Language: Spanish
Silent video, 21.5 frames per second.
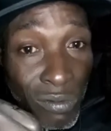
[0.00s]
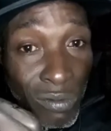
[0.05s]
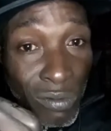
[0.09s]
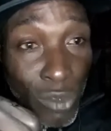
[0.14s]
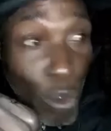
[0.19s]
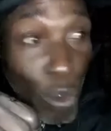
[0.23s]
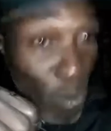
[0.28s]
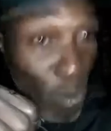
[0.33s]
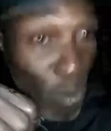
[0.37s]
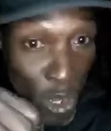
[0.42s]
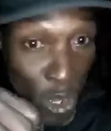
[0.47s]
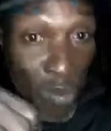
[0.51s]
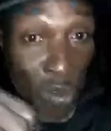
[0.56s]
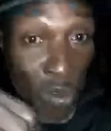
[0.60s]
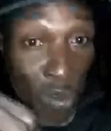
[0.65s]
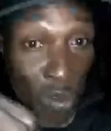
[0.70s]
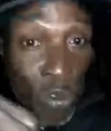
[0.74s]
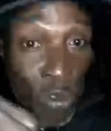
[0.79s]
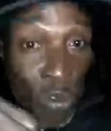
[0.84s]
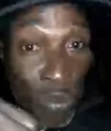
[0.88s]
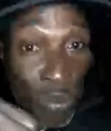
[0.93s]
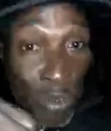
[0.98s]
Yo
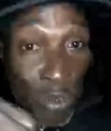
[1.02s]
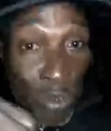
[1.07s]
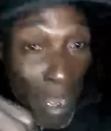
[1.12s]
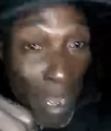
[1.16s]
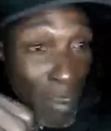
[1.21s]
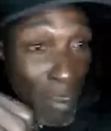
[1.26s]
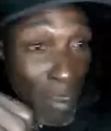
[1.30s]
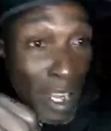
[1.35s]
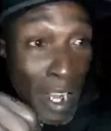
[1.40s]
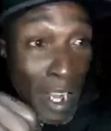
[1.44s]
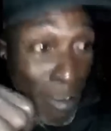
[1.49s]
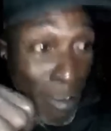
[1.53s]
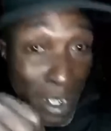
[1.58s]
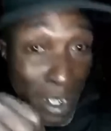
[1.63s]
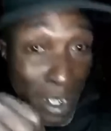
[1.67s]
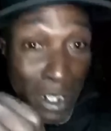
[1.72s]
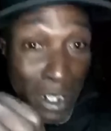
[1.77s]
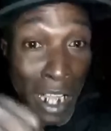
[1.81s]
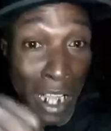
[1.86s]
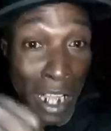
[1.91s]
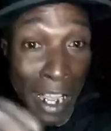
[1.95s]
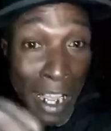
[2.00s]
vivo la, en la
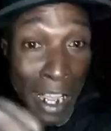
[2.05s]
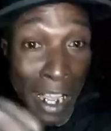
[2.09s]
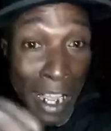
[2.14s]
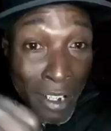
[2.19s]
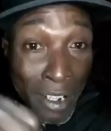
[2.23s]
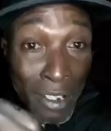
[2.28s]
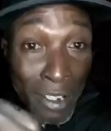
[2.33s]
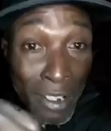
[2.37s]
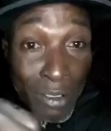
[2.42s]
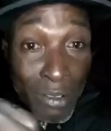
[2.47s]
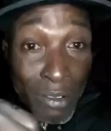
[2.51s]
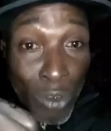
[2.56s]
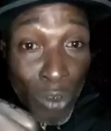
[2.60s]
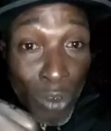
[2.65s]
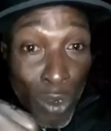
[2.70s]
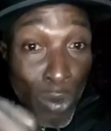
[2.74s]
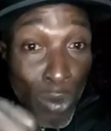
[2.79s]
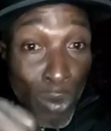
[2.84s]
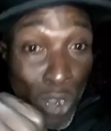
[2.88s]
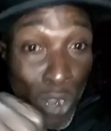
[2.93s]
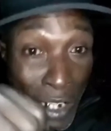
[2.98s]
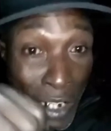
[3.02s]
verdad, yo
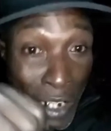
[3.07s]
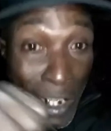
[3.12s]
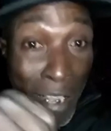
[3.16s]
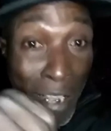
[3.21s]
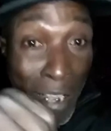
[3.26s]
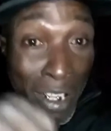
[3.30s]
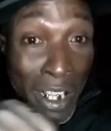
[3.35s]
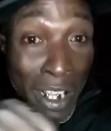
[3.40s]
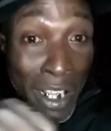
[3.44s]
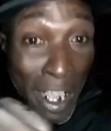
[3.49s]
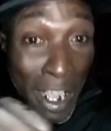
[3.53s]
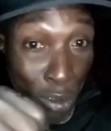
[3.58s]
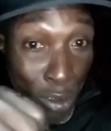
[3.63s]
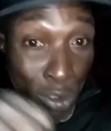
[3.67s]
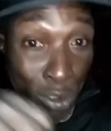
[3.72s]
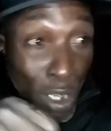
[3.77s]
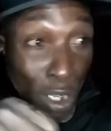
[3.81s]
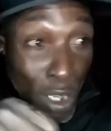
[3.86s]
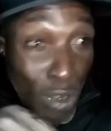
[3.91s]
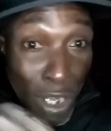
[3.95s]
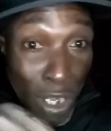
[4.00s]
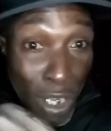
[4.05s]
vivo en esta vida, yo
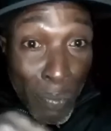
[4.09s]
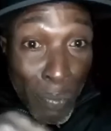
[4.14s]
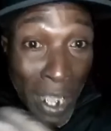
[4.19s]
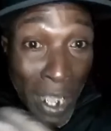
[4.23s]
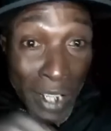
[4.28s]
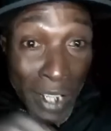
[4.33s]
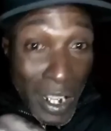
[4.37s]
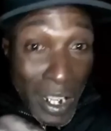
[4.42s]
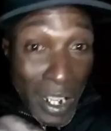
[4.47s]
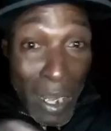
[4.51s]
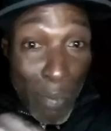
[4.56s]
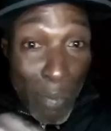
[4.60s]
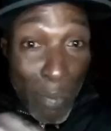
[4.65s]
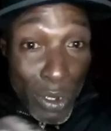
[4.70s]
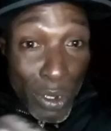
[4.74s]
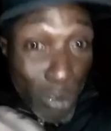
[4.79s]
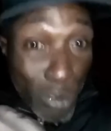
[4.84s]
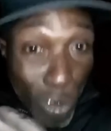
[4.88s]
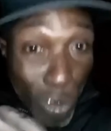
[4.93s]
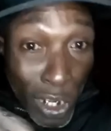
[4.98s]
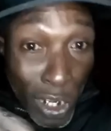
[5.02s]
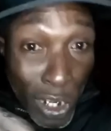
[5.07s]
sé lo que pasa a la
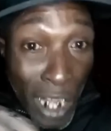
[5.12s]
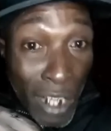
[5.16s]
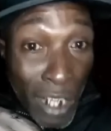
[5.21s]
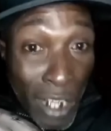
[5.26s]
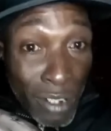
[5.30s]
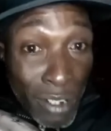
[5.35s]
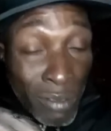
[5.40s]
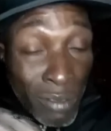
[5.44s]
persona.